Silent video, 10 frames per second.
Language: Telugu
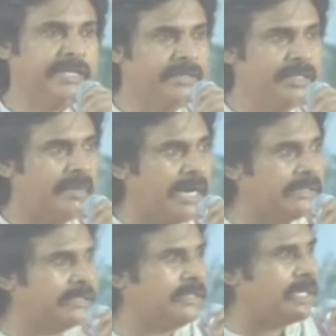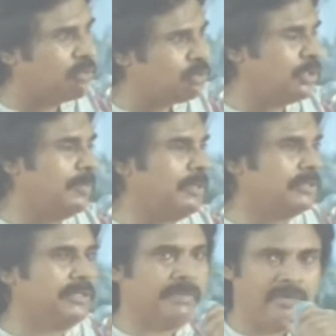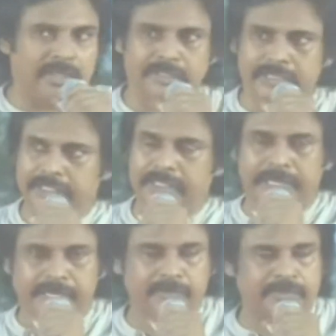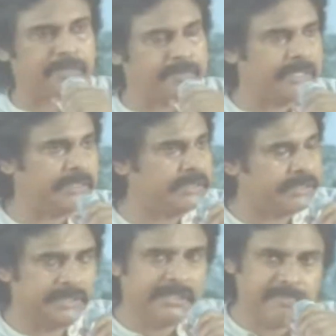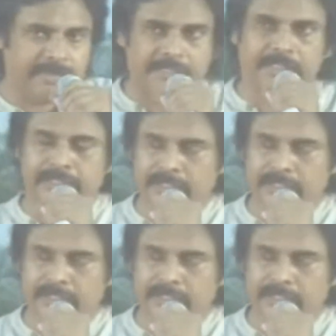నేను ఈ మాట అంటే నాకు గుచ్చుకుపోద్ది మా వాళ్ళు గిలగిల్లాడిపోతాను బాధ కదా నేను ఈ మాట